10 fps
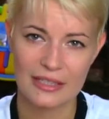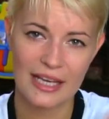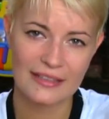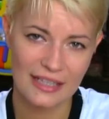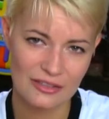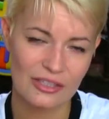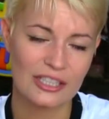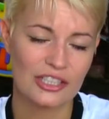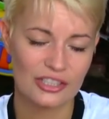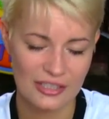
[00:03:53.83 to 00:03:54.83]
ja i tak co
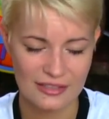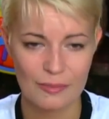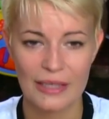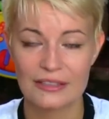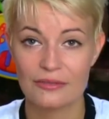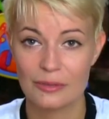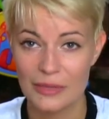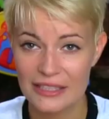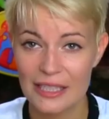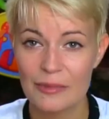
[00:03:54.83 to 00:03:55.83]
jakiś czas te maty
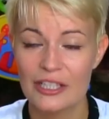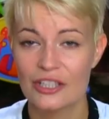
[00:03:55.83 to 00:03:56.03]
wymieniam,